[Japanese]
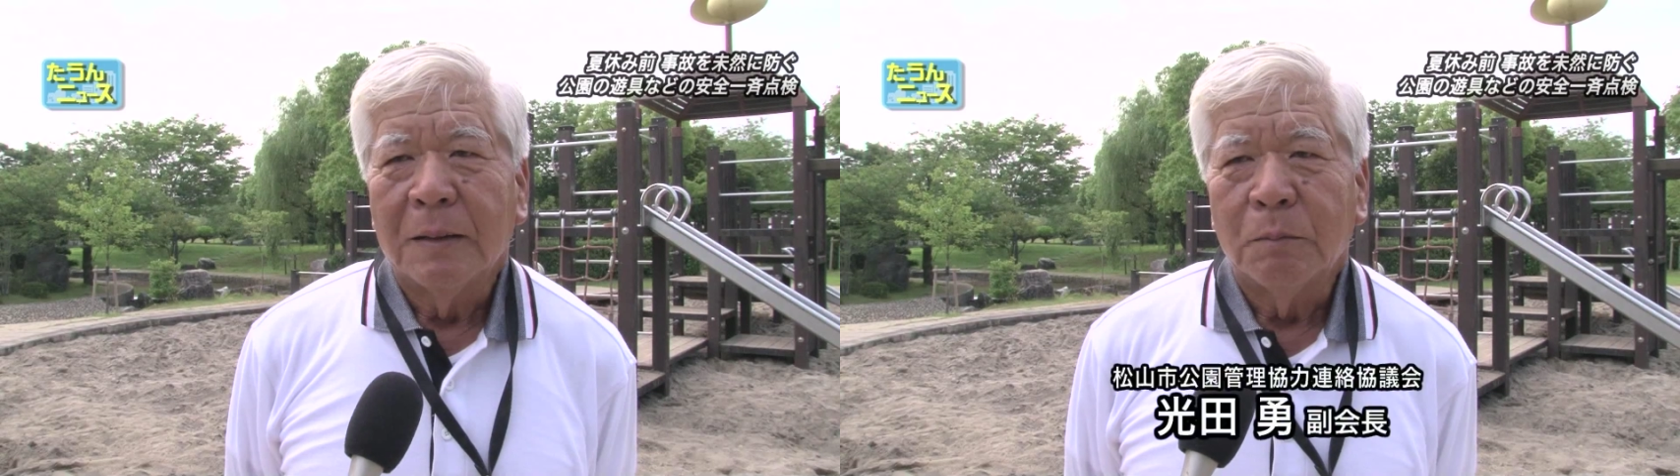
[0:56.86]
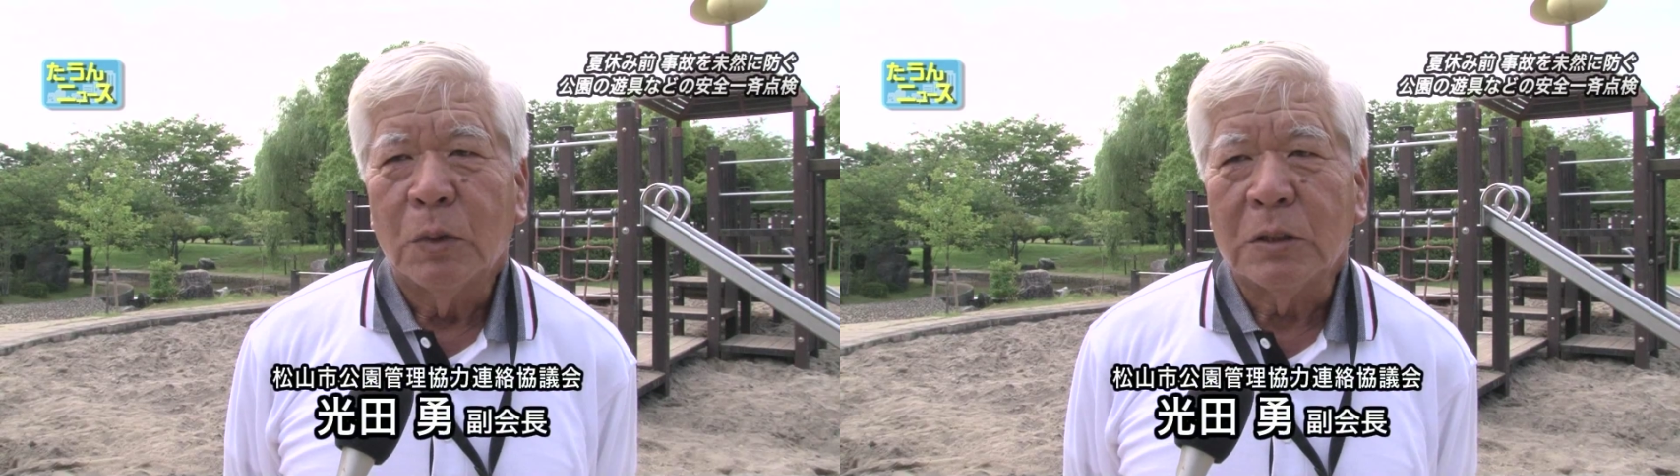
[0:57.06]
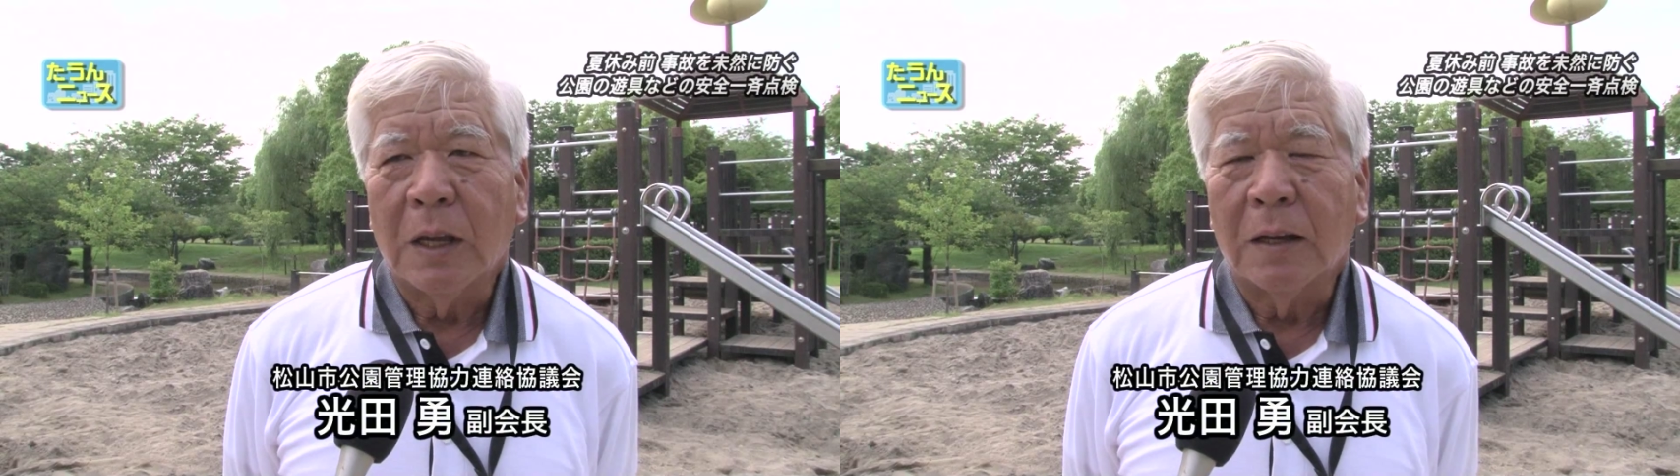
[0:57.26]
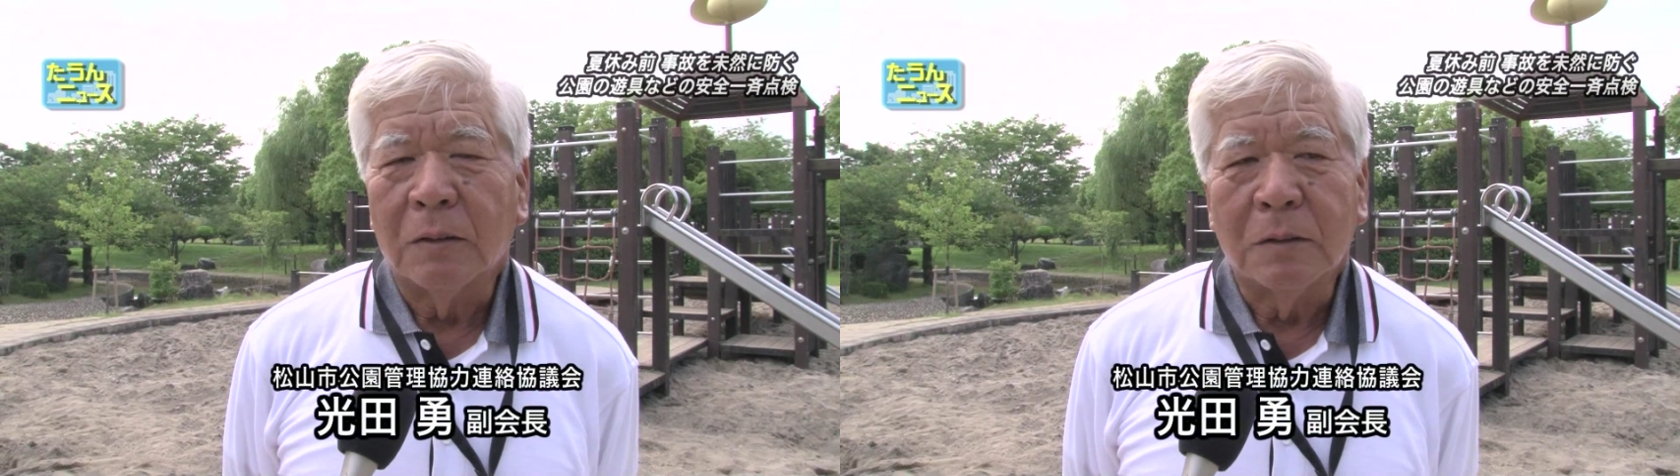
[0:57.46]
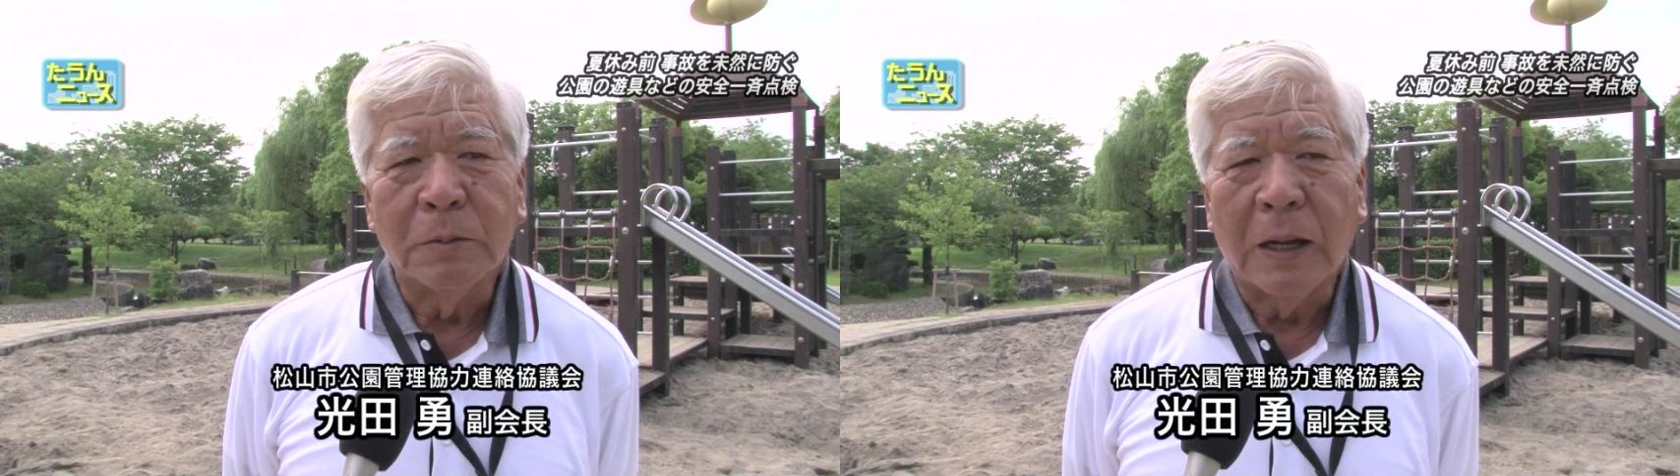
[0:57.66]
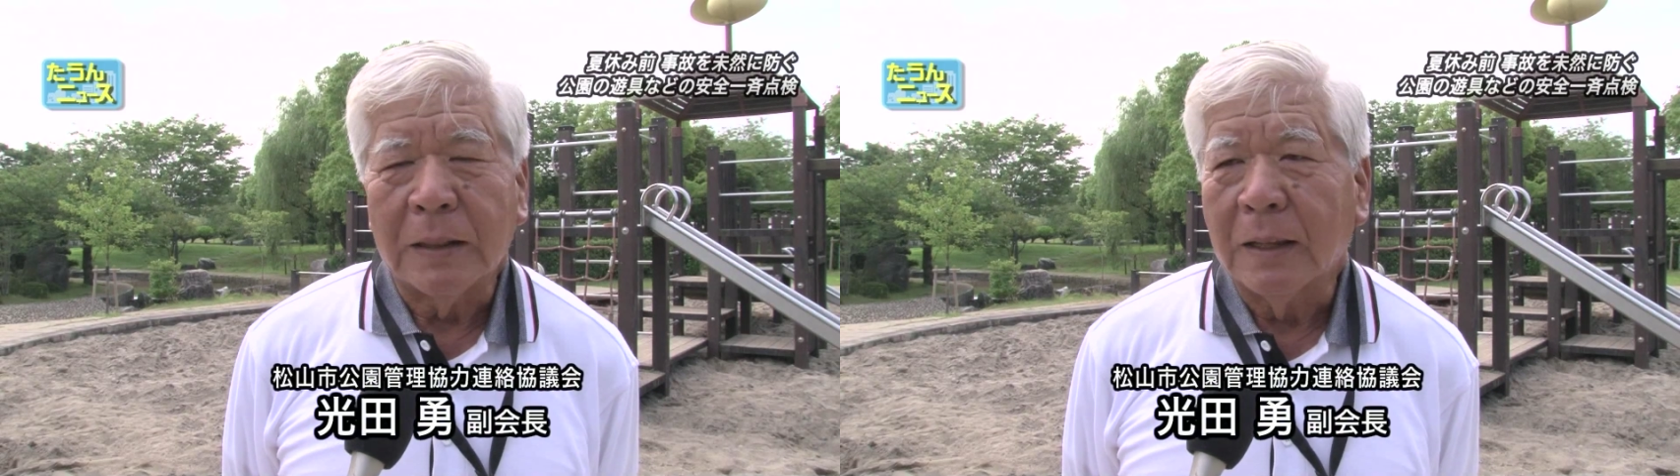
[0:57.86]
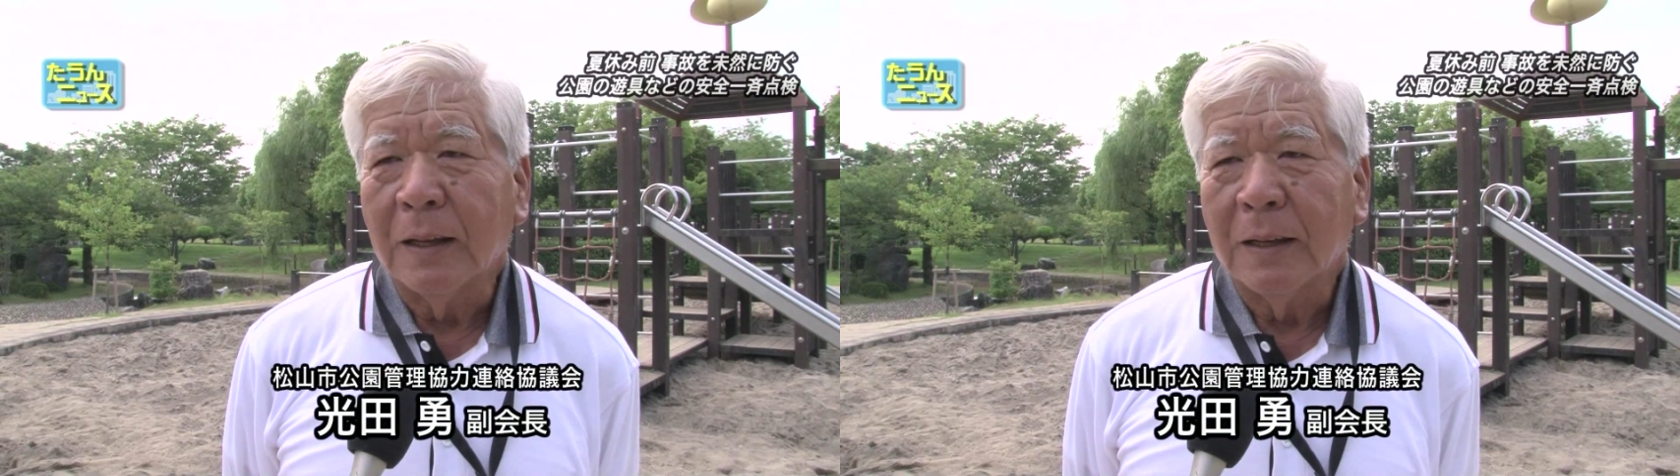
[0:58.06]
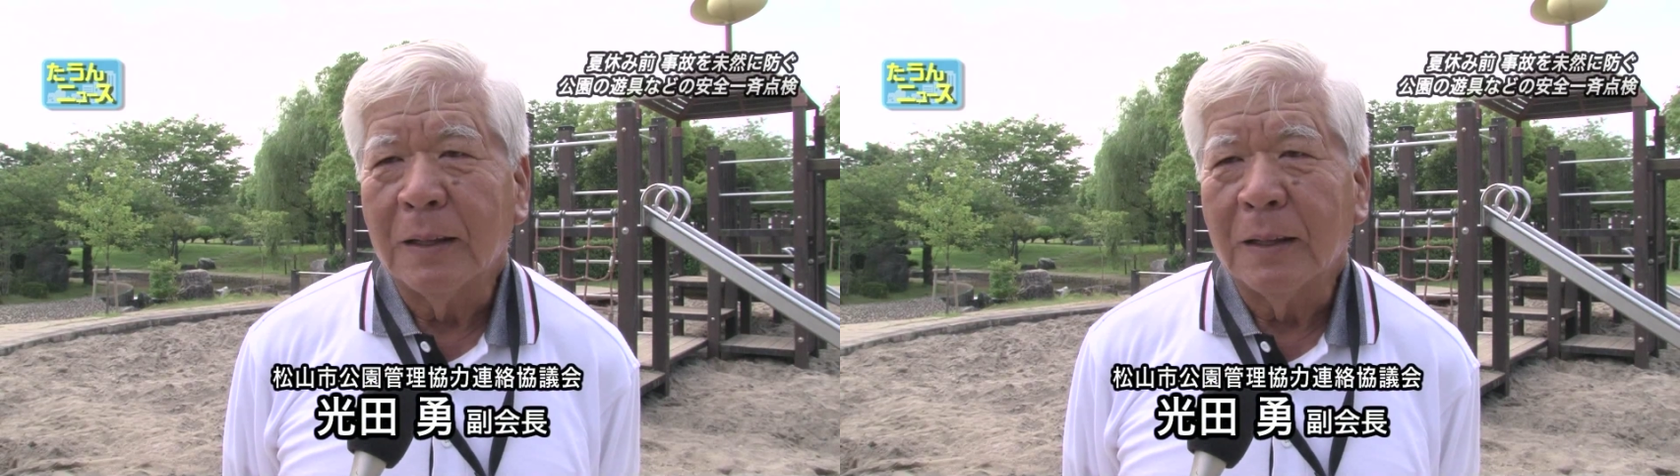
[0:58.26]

もしあの不備があって、